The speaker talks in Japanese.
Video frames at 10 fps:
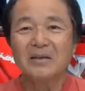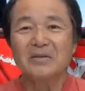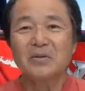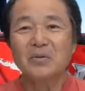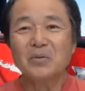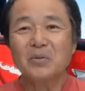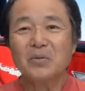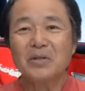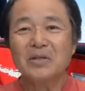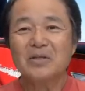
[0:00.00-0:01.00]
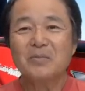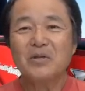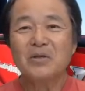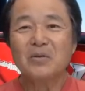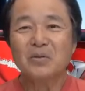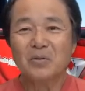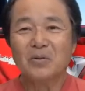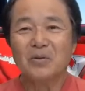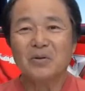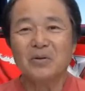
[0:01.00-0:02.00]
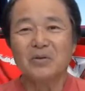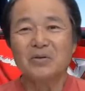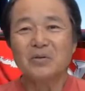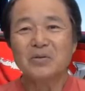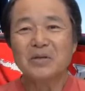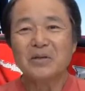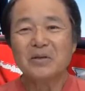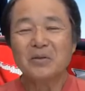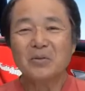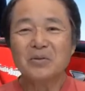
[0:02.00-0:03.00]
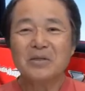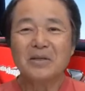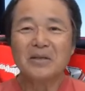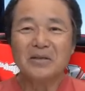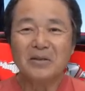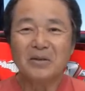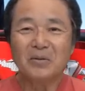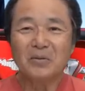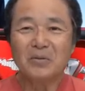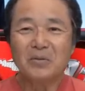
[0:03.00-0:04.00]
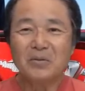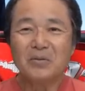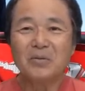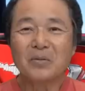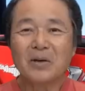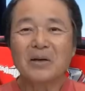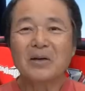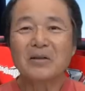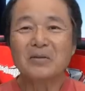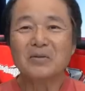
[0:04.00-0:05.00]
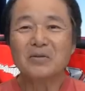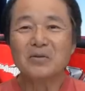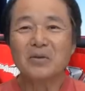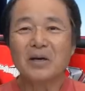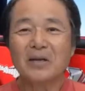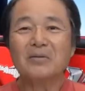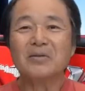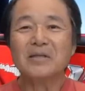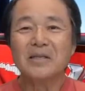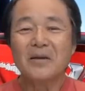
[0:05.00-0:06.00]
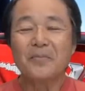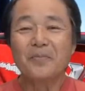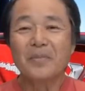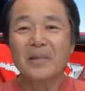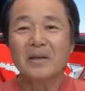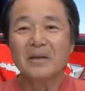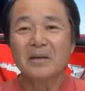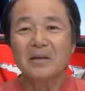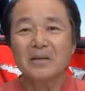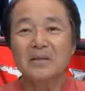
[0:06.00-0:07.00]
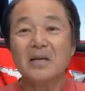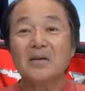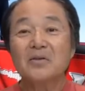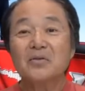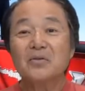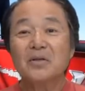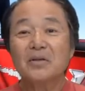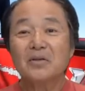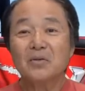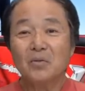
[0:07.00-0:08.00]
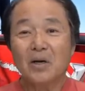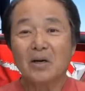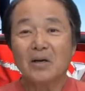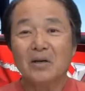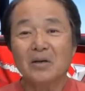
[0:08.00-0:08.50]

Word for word: その上でスピードの調整ってどうしたらいいんだろうっていうのを考えていく必要があるんですね。最終的には、